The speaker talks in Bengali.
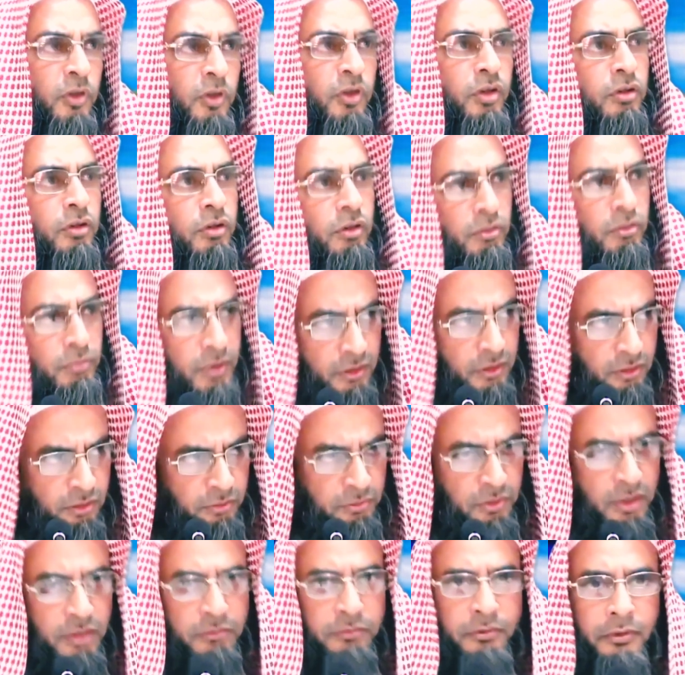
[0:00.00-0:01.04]
অন্য কোনো
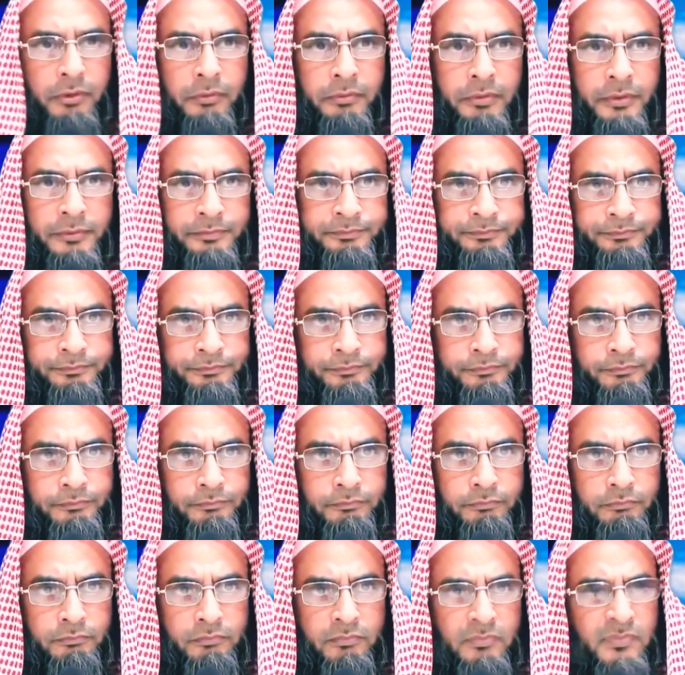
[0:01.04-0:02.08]
মাধ্যম দিয়ে বলবে
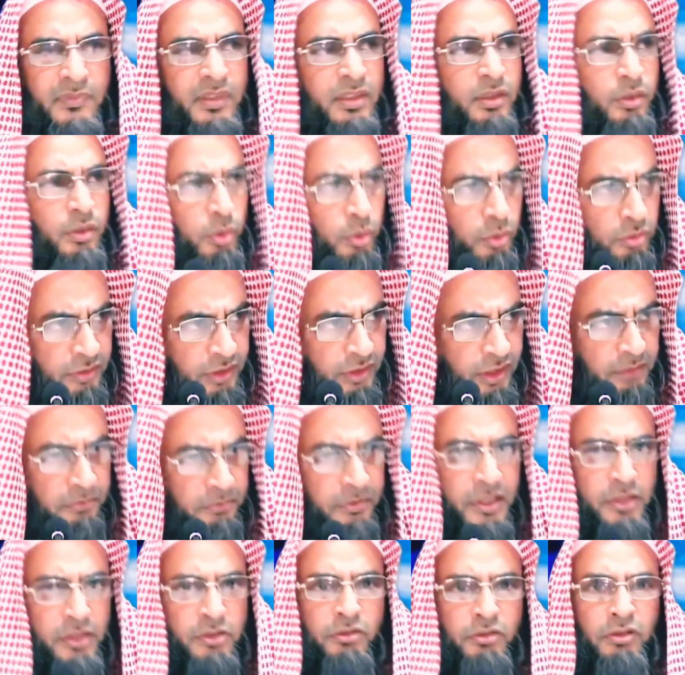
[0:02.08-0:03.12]
কোনো
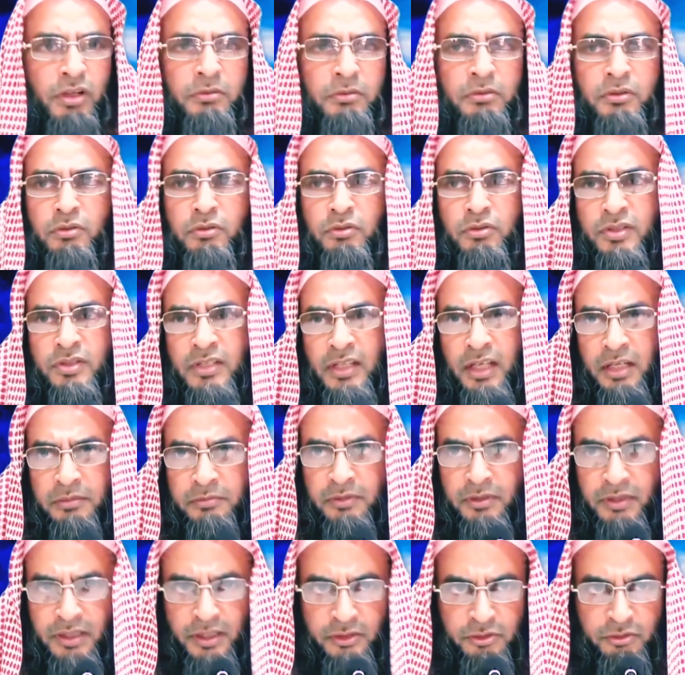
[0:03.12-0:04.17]
তাবেই শোনাবে কোনো
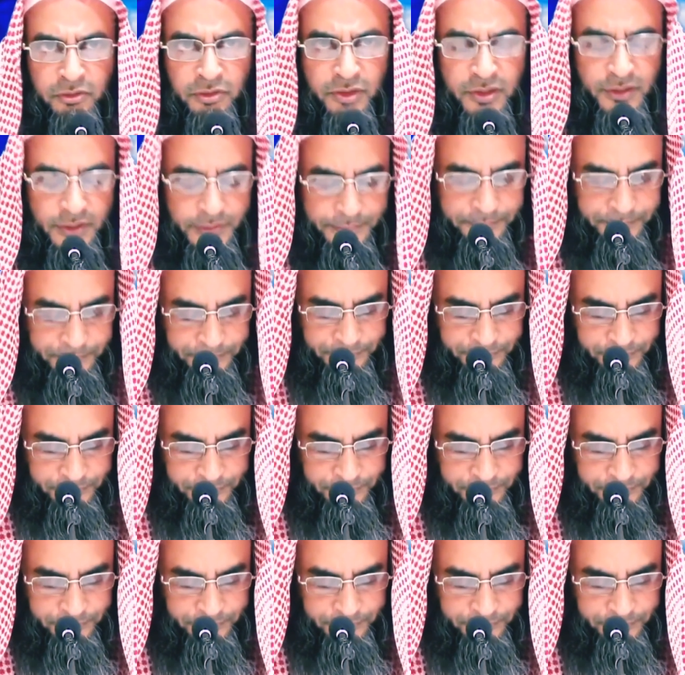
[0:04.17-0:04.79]
সাহাবি থেকে শুনেছে